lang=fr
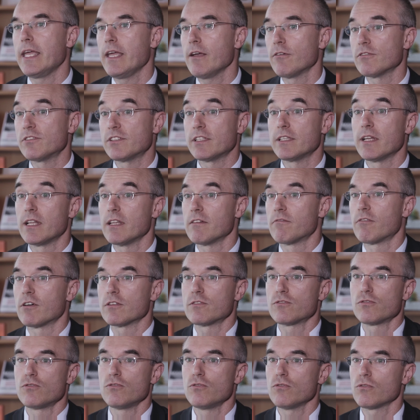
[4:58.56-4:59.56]
Et aussi dans les
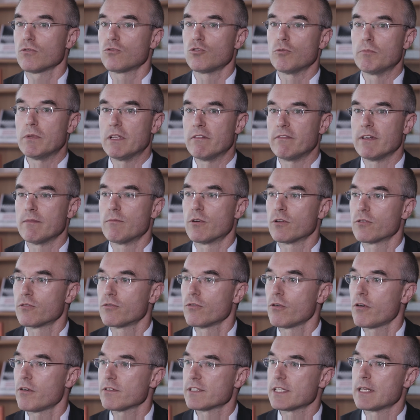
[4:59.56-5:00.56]
voitures, W
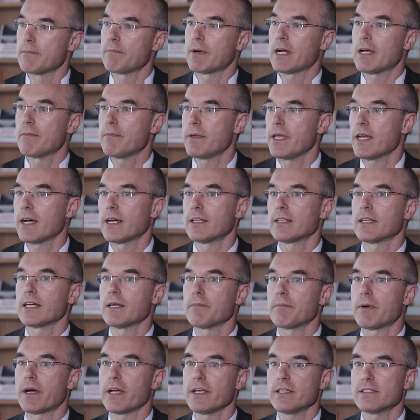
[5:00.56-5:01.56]
Motors, la première
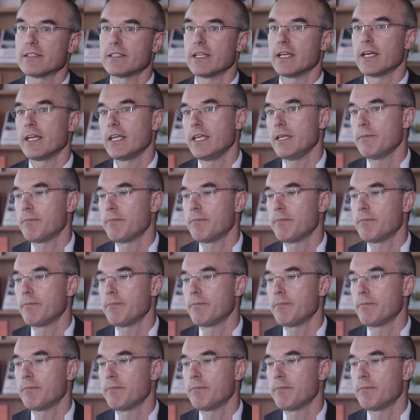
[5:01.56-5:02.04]
entreprise de